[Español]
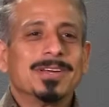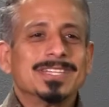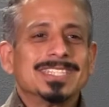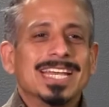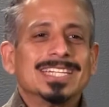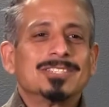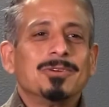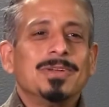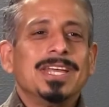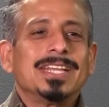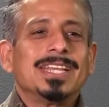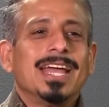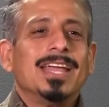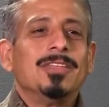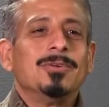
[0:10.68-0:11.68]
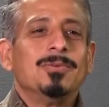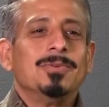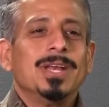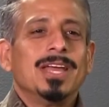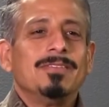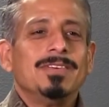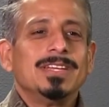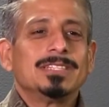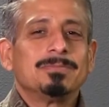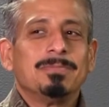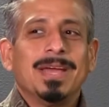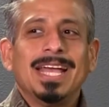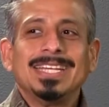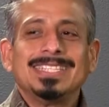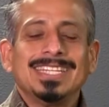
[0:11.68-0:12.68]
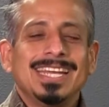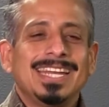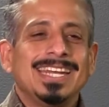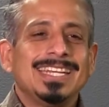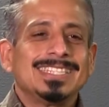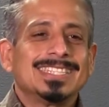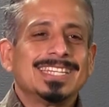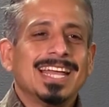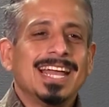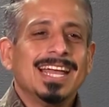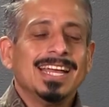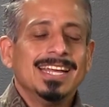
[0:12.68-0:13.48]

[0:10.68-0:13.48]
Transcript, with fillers: que estás conectado una vez más en este